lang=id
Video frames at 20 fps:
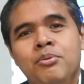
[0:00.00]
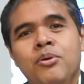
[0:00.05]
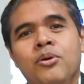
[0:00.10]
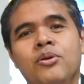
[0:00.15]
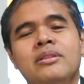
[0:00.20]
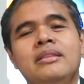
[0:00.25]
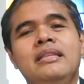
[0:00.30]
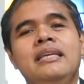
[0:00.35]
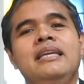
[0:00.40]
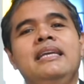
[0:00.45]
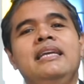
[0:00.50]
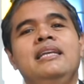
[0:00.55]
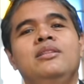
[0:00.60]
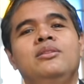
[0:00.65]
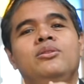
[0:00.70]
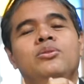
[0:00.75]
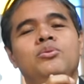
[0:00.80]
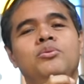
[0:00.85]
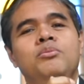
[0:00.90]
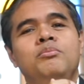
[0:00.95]
Bukti
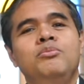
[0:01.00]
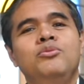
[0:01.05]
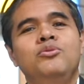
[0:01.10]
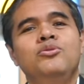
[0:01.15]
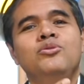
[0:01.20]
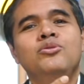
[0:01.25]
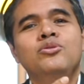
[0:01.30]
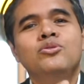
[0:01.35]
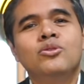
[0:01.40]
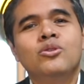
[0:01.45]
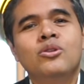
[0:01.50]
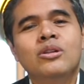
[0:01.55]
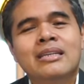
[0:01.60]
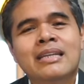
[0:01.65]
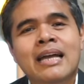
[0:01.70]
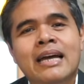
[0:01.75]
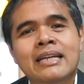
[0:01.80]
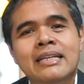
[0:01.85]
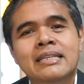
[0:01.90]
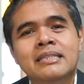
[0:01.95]
itu
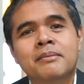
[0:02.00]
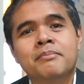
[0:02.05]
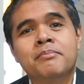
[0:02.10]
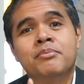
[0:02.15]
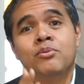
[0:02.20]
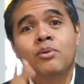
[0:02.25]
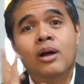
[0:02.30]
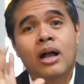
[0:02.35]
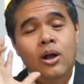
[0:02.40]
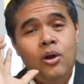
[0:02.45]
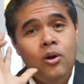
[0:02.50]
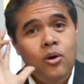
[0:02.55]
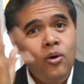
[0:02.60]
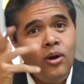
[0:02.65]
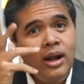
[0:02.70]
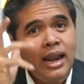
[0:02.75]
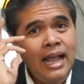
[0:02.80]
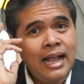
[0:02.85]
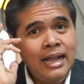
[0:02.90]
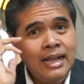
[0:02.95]
muncul dari sebuah
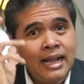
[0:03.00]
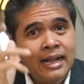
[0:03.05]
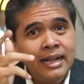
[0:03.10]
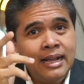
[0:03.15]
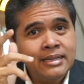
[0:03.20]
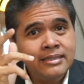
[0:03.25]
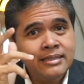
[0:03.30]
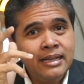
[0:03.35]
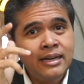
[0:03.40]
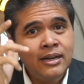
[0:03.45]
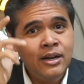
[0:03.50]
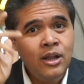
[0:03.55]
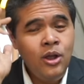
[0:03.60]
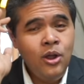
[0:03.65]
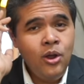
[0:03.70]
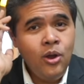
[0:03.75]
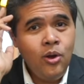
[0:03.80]
olah gagasan,